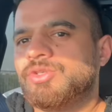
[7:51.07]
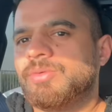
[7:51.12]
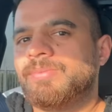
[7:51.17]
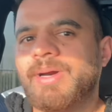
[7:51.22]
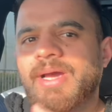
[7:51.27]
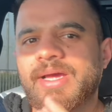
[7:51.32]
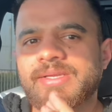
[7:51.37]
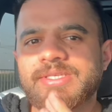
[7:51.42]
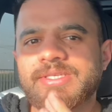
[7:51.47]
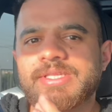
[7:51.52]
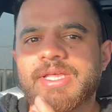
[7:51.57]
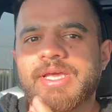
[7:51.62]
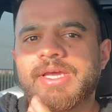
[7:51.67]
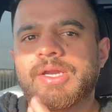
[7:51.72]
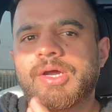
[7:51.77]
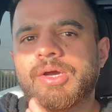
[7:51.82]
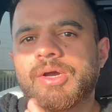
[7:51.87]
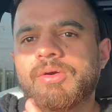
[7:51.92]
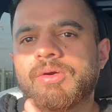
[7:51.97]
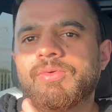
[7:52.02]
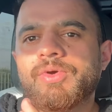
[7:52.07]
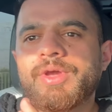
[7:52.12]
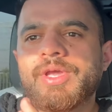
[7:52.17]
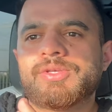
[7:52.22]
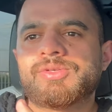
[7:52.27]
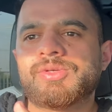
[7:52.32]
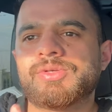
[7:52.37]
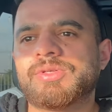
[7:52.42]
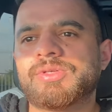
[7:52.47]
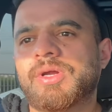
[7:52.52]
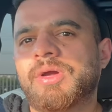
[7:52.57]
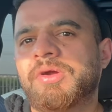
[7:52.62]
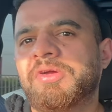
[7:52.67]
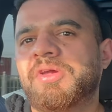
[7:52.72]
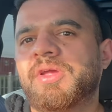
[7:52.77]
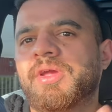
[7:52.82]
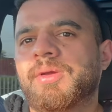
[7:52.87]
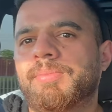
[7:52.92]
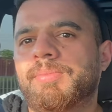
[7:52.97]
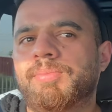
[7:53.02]
जो बाहर से देख रहा होगा वो ये सोच रहा होगा
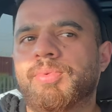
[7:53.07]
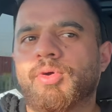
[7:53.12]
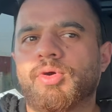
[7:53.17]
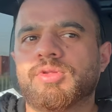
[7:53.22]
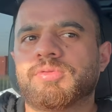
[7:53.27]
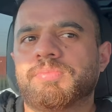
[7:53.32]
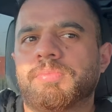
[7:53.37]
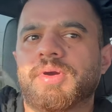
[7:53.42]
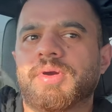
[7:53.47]
कि ये बहुत